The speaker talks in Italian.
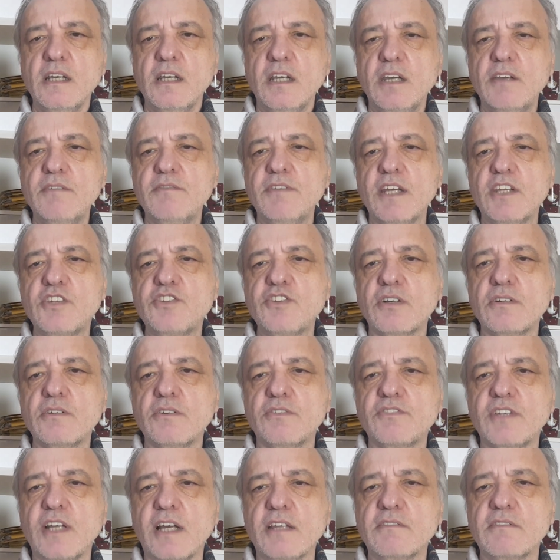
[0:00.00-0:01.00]
Invece
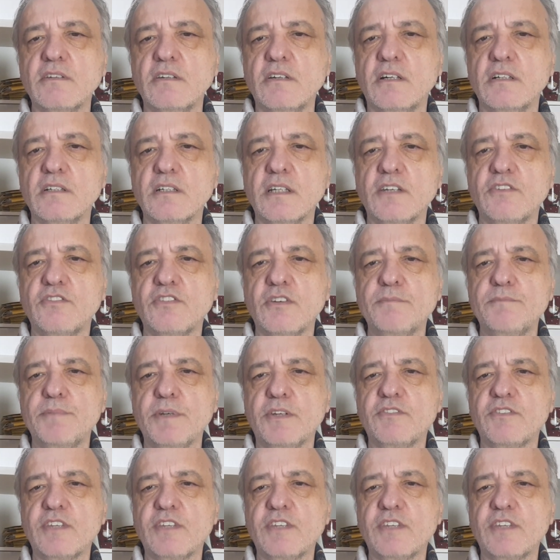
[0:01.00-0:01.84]
Costanzo no, è sempre